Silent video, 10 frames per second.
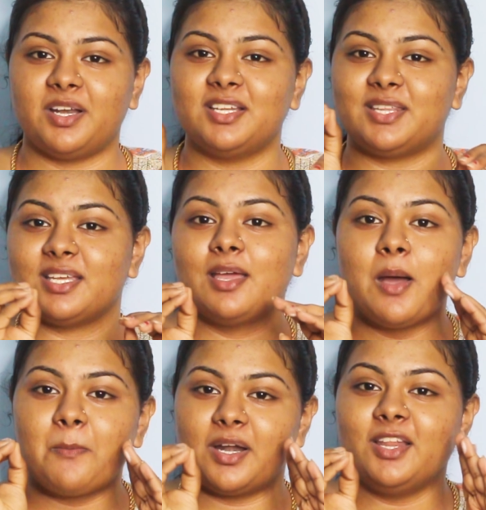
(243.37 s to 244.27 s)
பல்லு தே
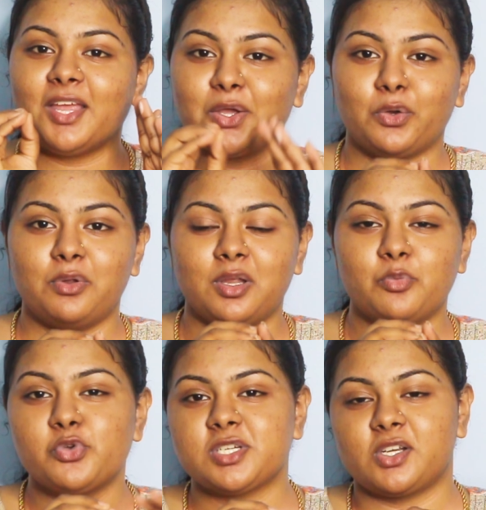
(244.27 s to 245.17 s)
பல்லு தேய்க்கணும் இல்லையோ
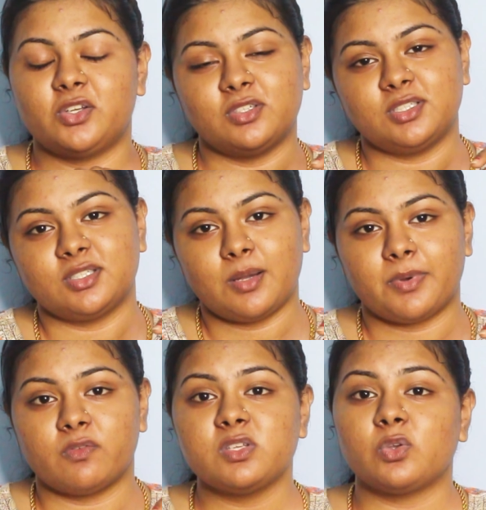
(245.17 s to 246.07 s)
மூஞ்ச கழிட்டு வந்து இதுதான்
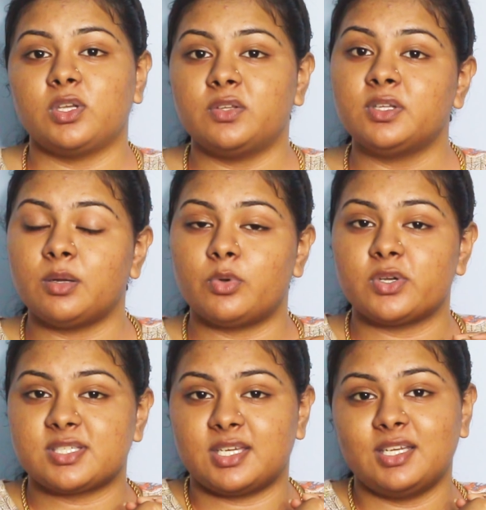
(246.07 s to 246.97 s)
பண்ணுவேன் ஸோ இது வந்து
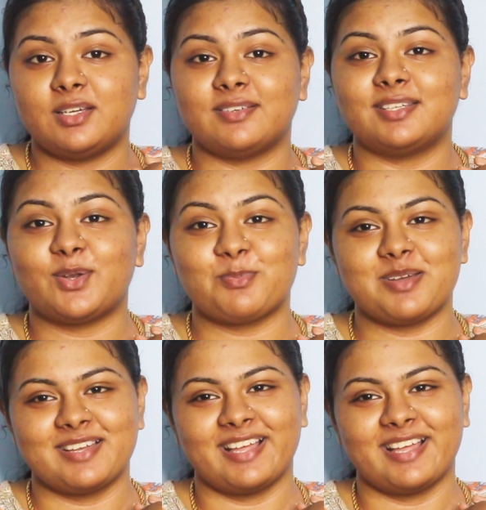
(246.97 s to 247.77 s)
நம்மளோட ஸ்கின்னுக்கு வந்து ரொம்ப